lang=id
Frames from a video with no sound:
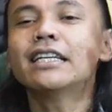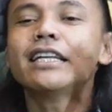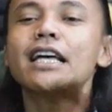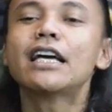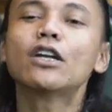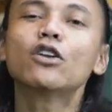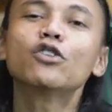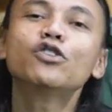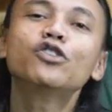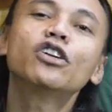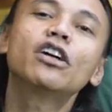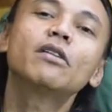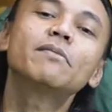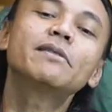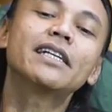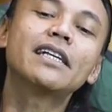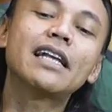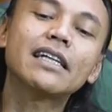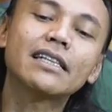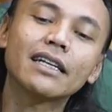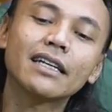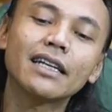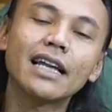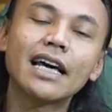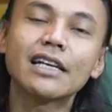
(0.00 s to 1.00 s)
Dan lu juga bisa
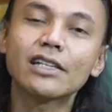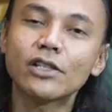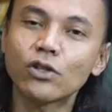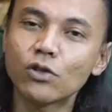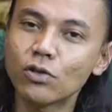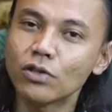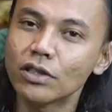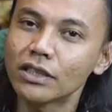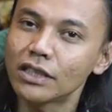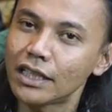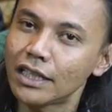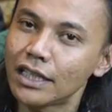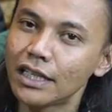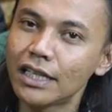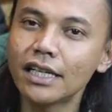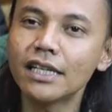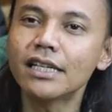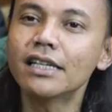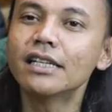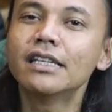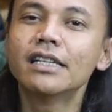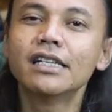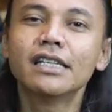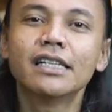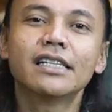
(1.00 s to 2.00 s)
datang langsung
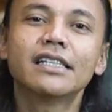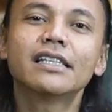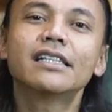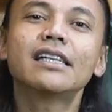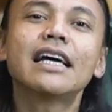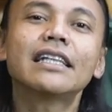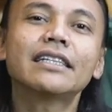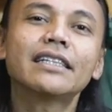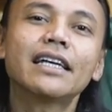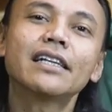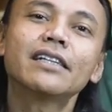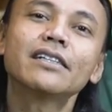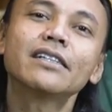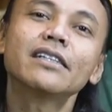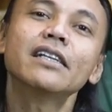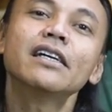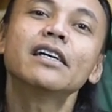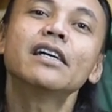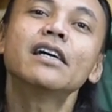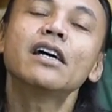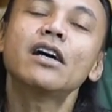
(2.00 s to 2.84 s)
ke Zlatan